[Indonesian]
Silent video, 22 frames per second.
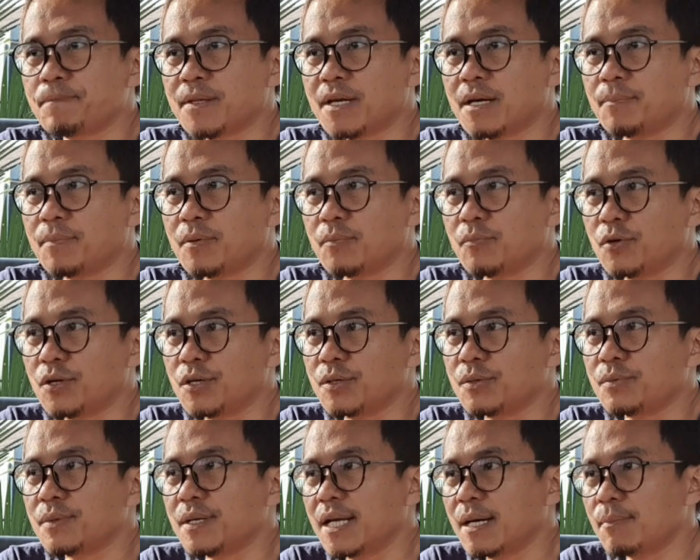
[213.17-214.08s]
apa
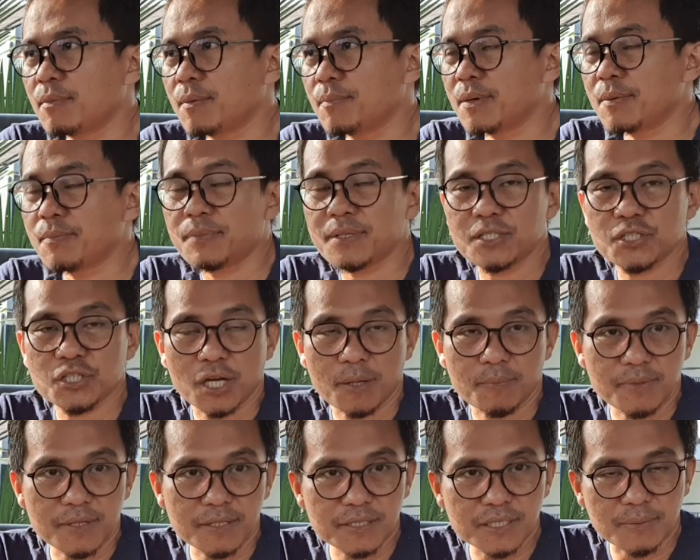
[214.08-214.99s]
boleh dibilang memimpin
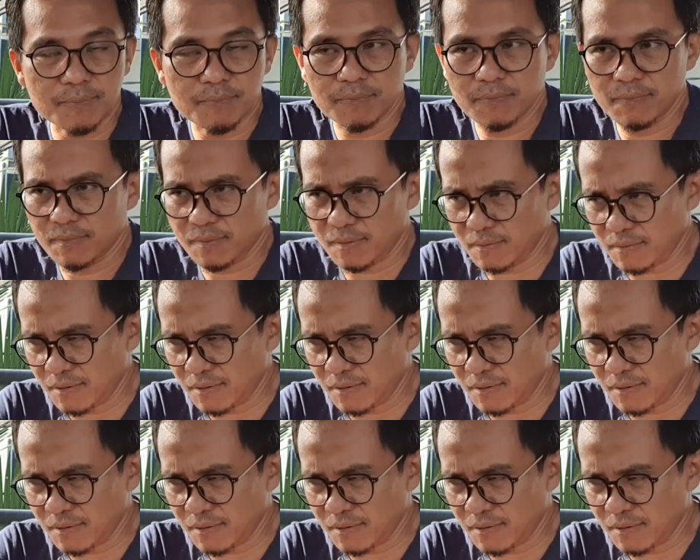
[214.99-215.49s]
championship